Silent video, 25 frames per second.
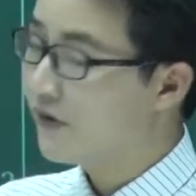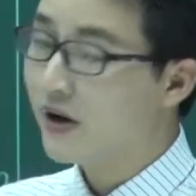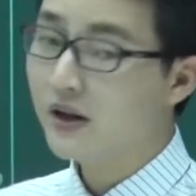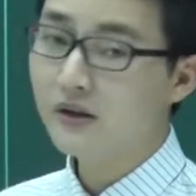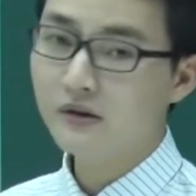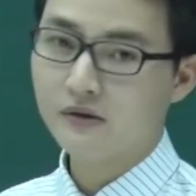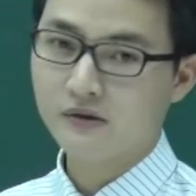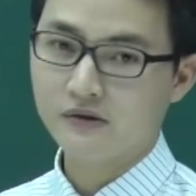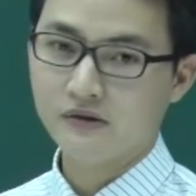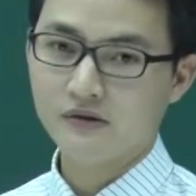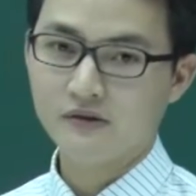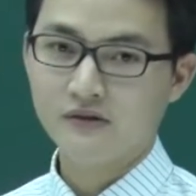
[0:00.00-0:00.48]

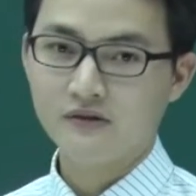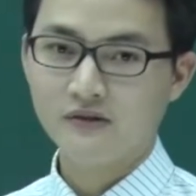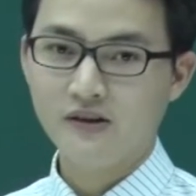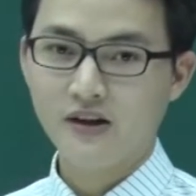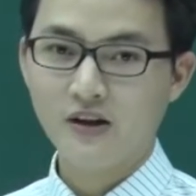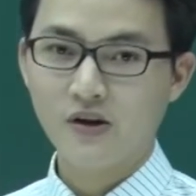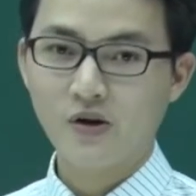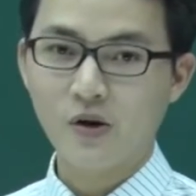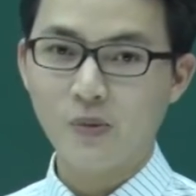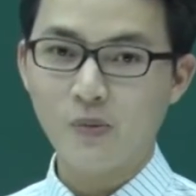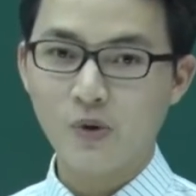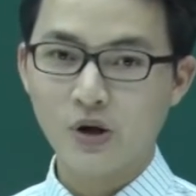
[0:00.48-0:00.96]
phân.
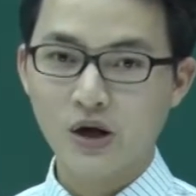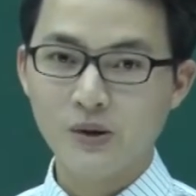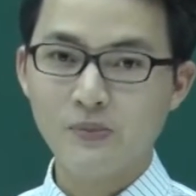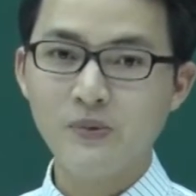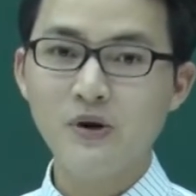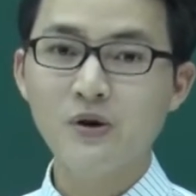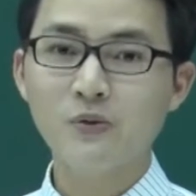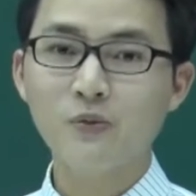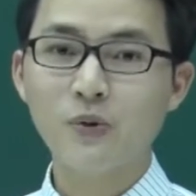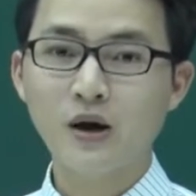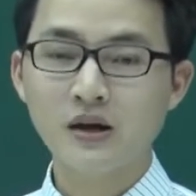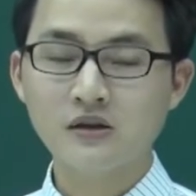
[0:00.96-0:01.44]
Thì có một cái
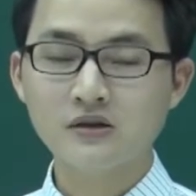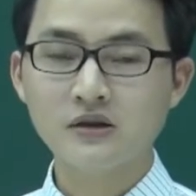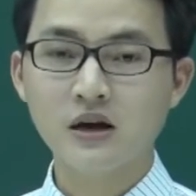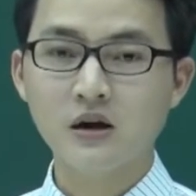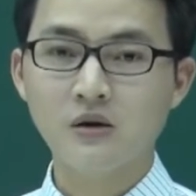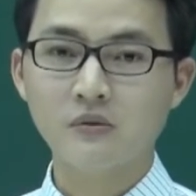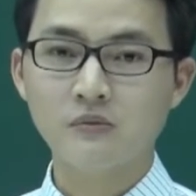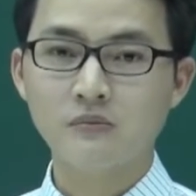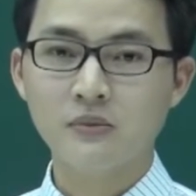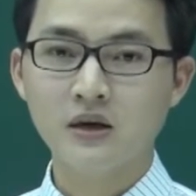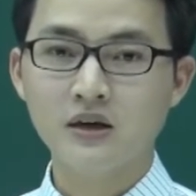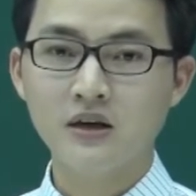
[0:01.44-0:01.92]
bước quan
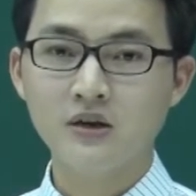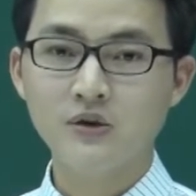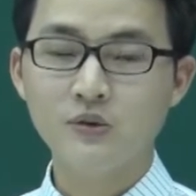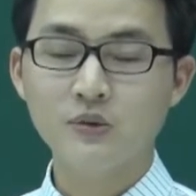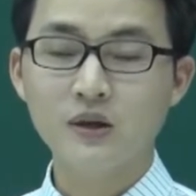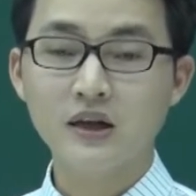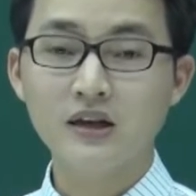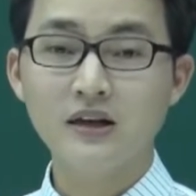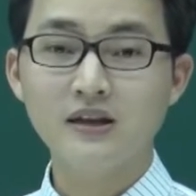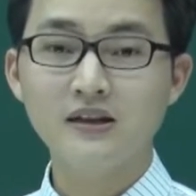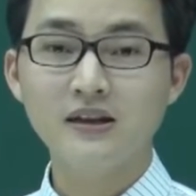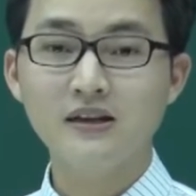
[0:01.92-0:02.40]
trọng mà khi
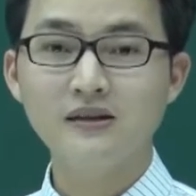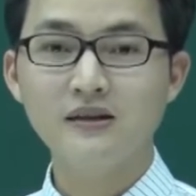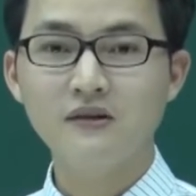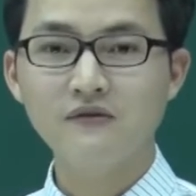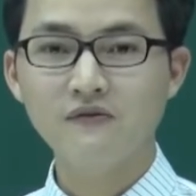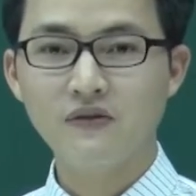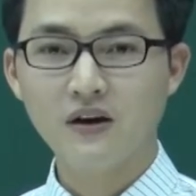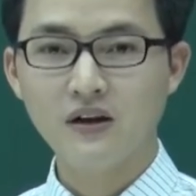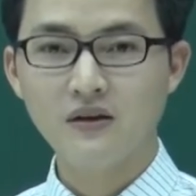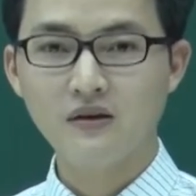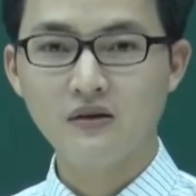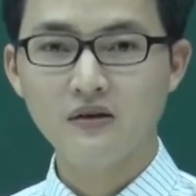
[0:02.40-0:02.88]
chúng ta đi tính
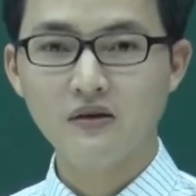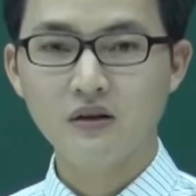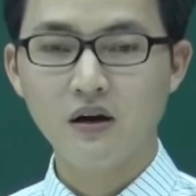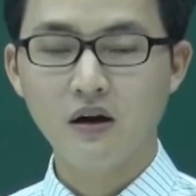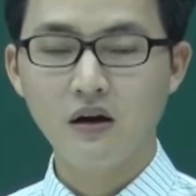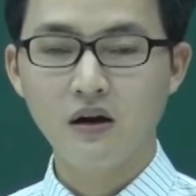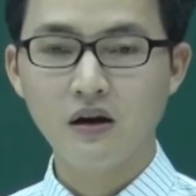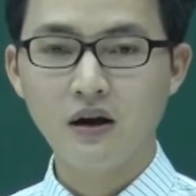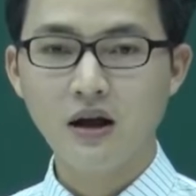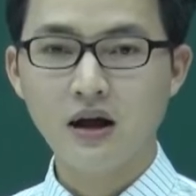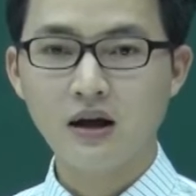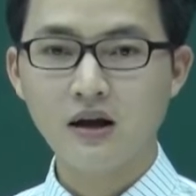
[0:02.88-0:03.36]
tích phân
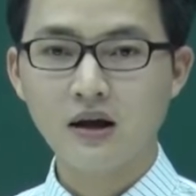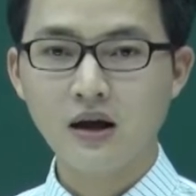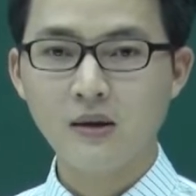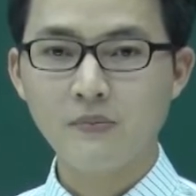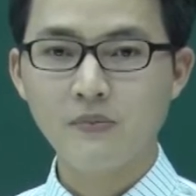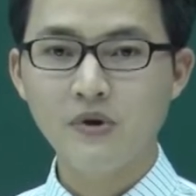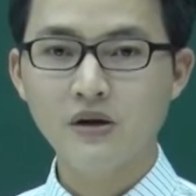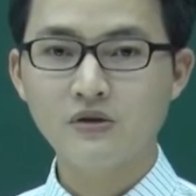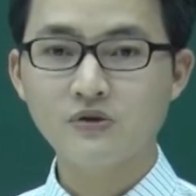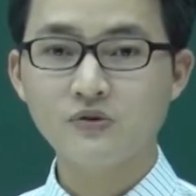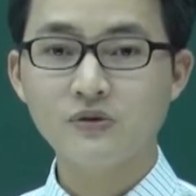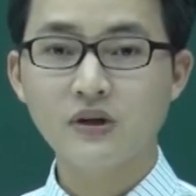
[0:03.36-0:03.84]
đó là cái
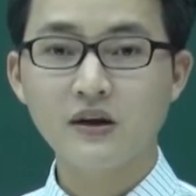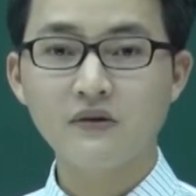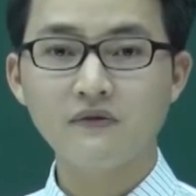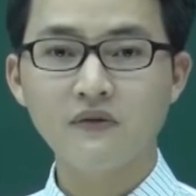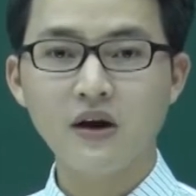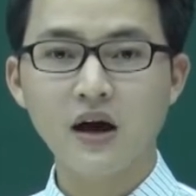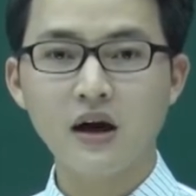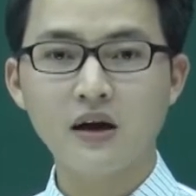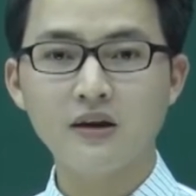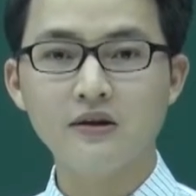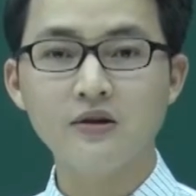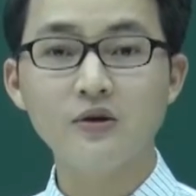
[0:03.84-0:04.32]
bước chúng ta
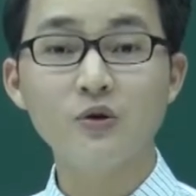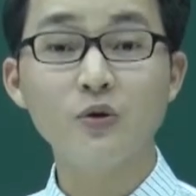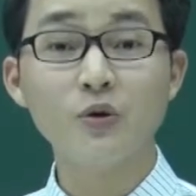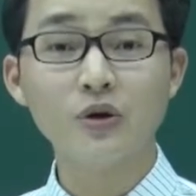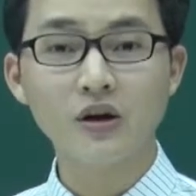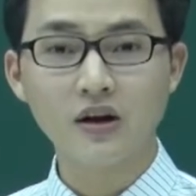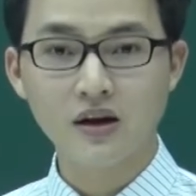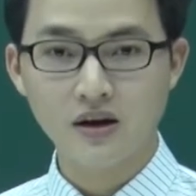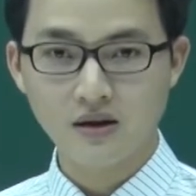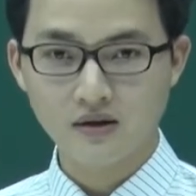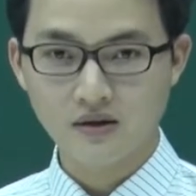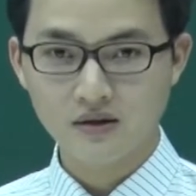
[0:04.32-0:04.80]
phải đổi
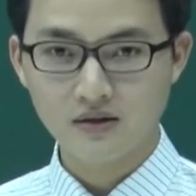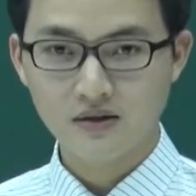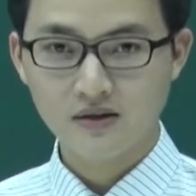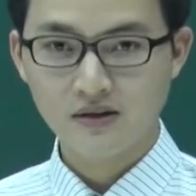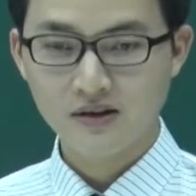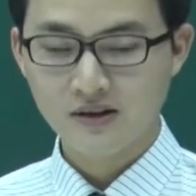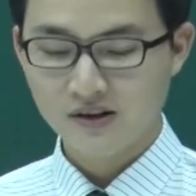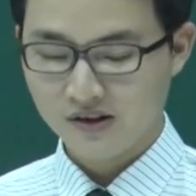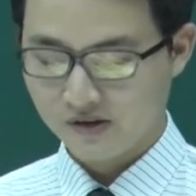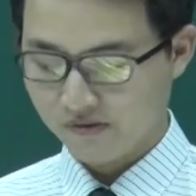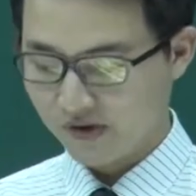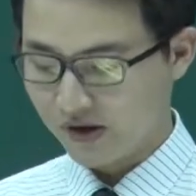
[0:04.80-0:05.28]
cận.
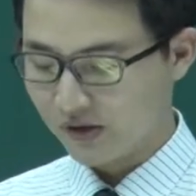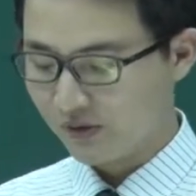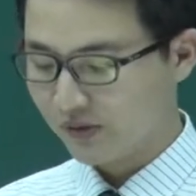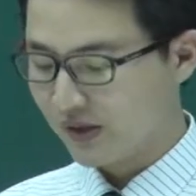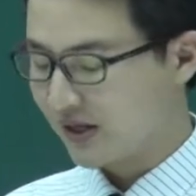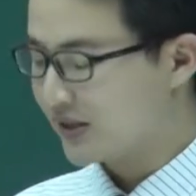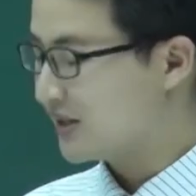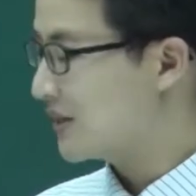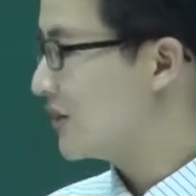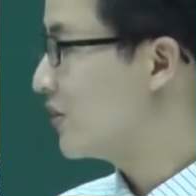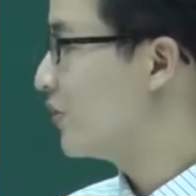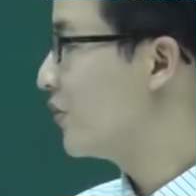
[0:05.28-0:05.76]
Như vậy chúng
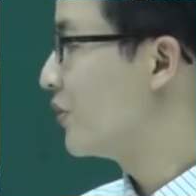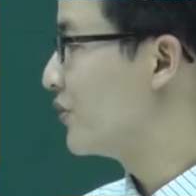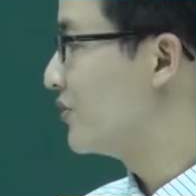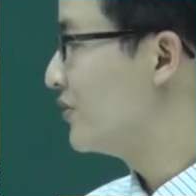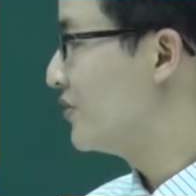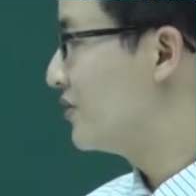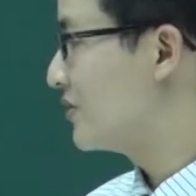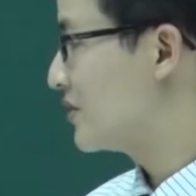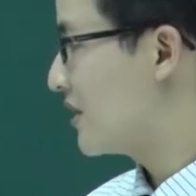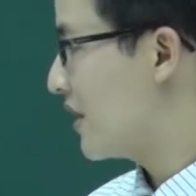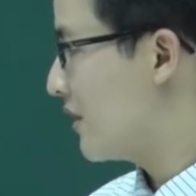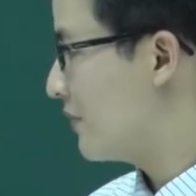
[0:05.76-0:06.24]
ta sẽ đổi
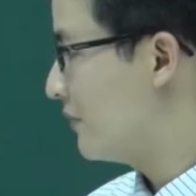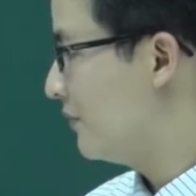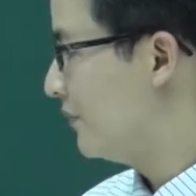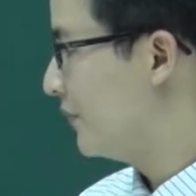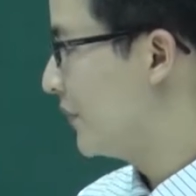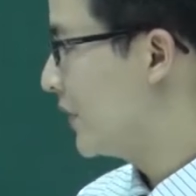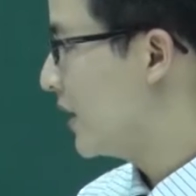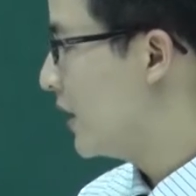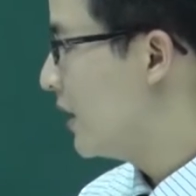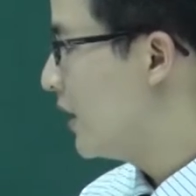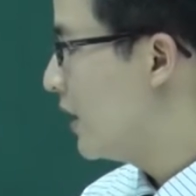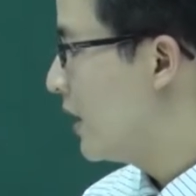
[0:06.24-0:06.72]
như sau.
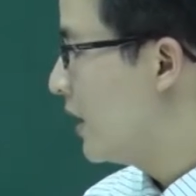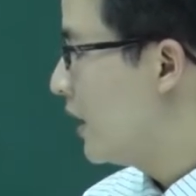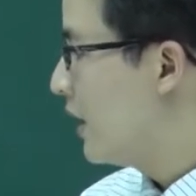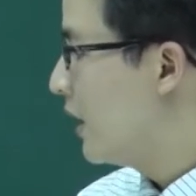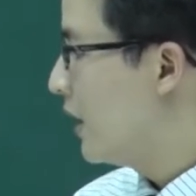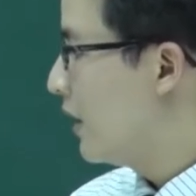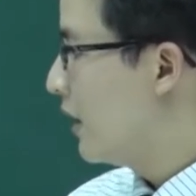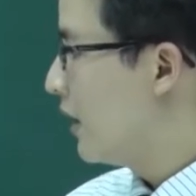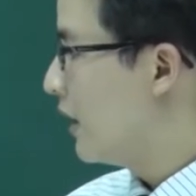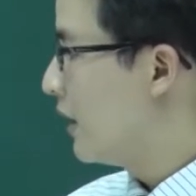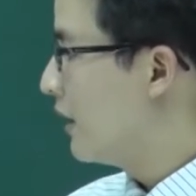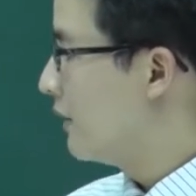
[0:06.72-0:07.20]

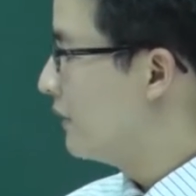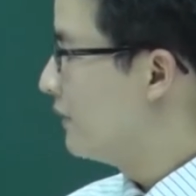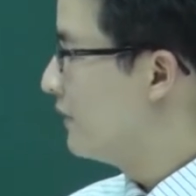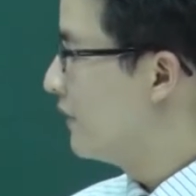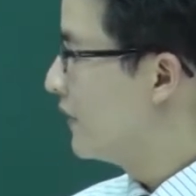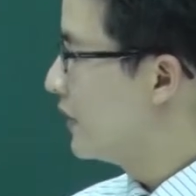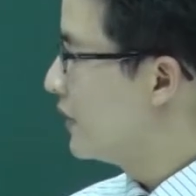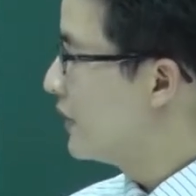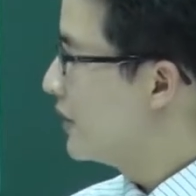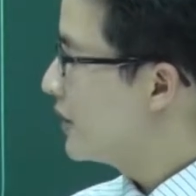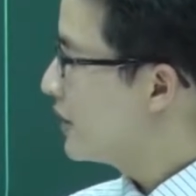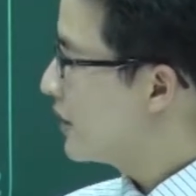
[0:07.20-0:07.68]
À,
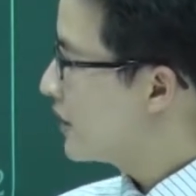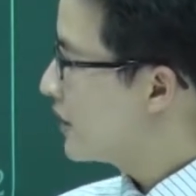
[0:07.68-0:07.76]
với